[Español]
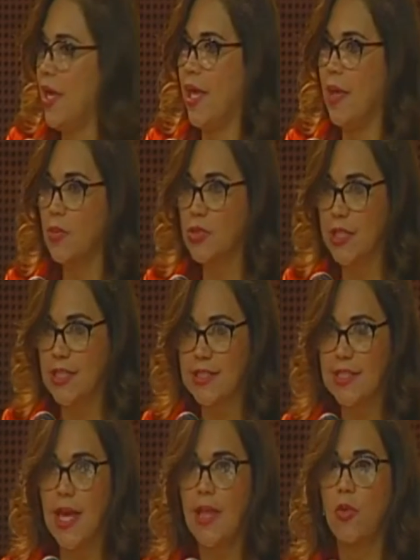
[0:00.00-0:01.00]
hemos
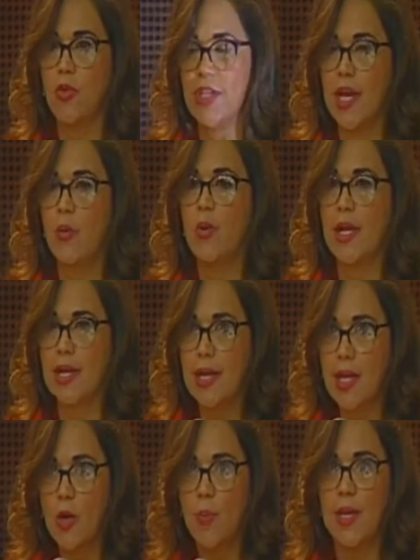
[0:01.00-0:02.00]
iniciado ya una
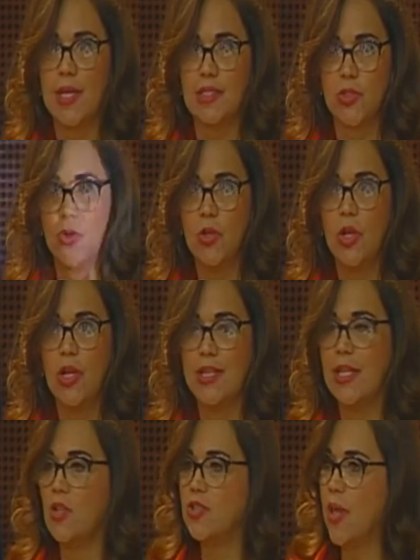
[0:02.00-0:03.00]
recopilación
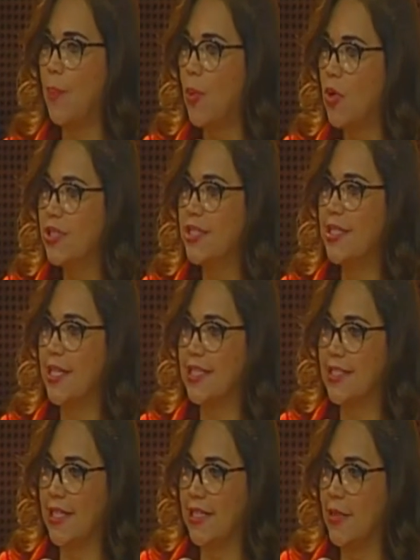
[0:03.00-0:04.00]
de los aportes
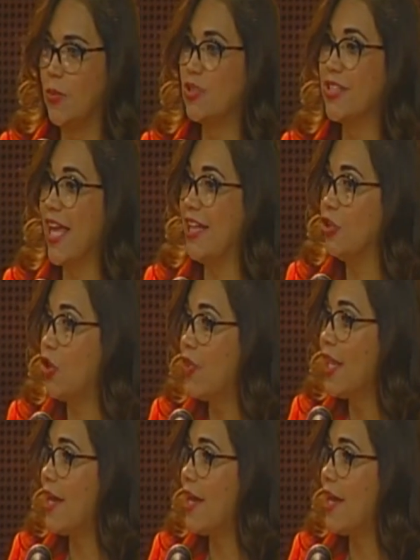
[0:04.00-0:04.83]
legislativos que en toda la